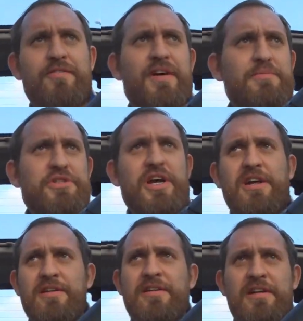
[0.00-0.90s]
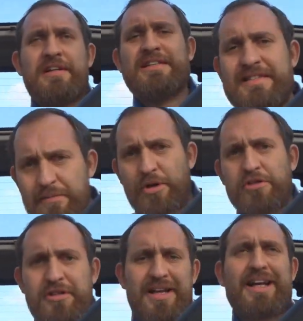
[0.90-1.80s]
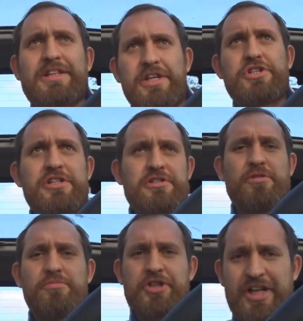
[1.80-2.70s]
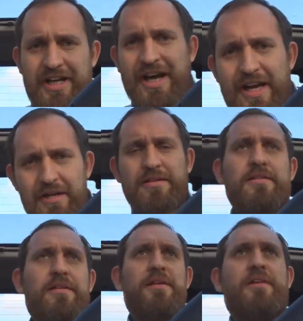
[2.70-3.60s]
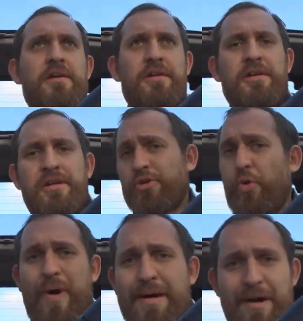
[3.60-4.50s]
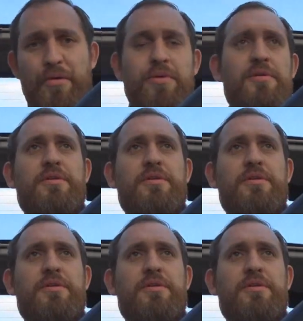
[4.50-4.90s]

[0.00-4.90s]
Wam, że samochody elektryczne są ciche, to kłamał.